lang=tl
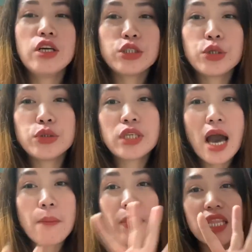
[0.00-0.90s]
So, sa
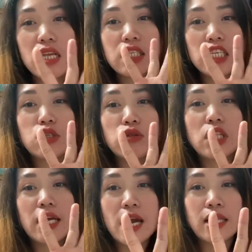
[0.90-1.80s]
apat na
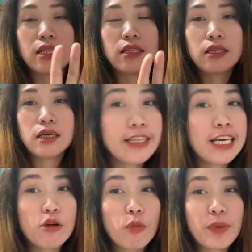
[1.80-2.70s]
season na yan,
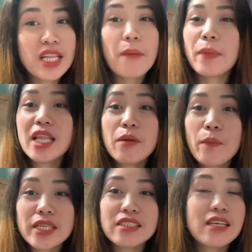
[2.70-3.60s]
hindi ko
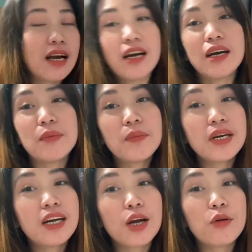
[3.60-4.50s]
pinapalagpas na
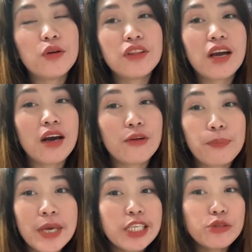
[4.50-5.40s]
magkaroon ng
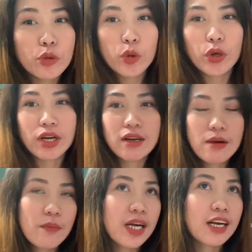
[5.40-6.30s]
picture,
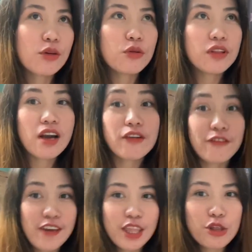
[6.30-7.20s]
magkaroon ng
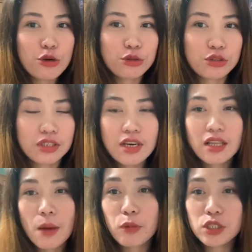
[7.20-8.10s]
videos,
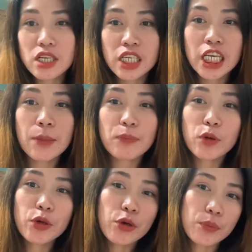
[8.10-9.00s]
tapos ikikip
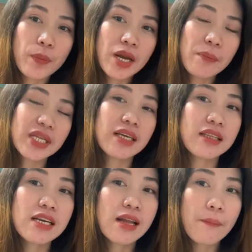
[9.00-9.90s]
ko yun para
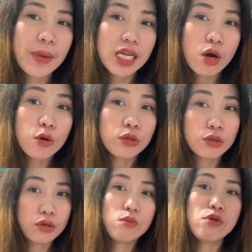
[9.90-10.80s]
pagdating ng
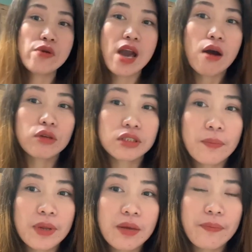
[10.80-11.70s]
panahon, umuwi ako sa
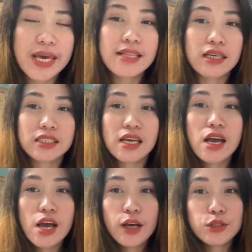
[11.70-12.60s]
Pilipinas.
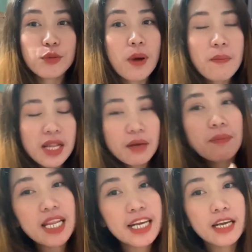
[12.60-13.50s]
So,
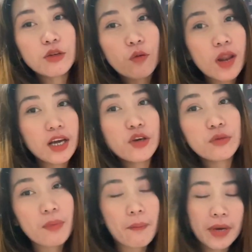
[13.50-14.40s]
babalik-balikan ko lang
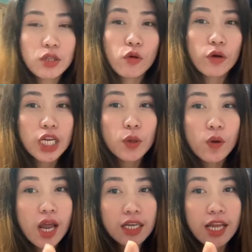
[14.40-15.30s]
yun, papanoorin
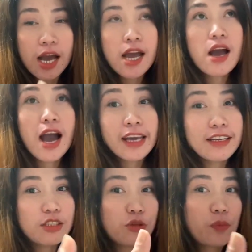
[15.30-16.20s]
ko lang na, ay,
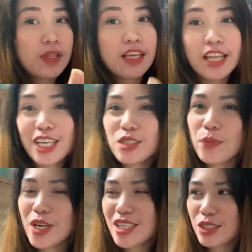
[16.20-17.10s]
ganito pala,
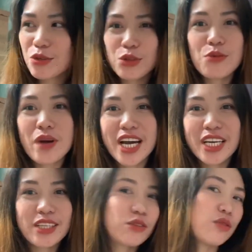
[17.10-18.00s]
na-experience ko tong mga
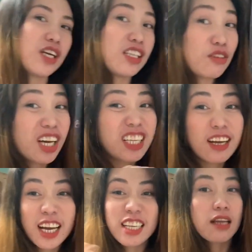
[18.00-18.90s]
ganito, ganitong
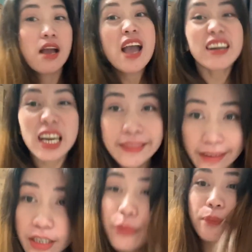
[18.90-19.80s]
ganyan, ganyan,
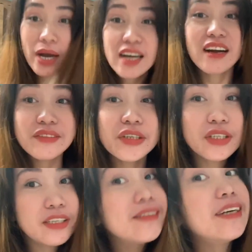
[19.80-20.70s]
ganun, pa, ganun,
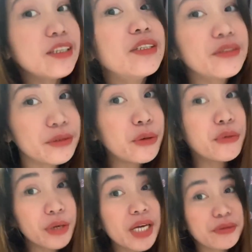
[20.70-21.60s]
ganun,
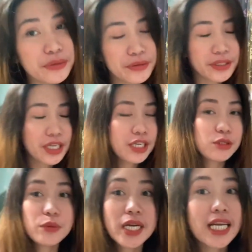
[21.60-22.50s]
oo, ganun.
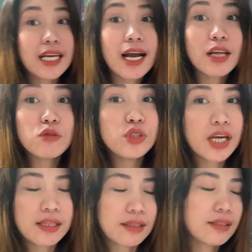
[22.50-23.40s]
So, huwag ka nang ano
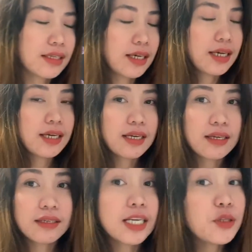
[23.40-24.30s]
dyan.
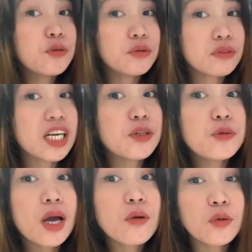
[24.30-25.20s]
Ganun,
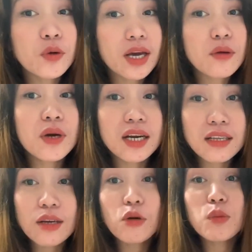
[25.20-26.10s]
ganun ako, kaya huwag ka
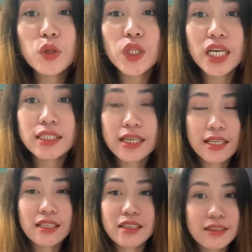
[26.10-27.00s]
nang kumontra dyan.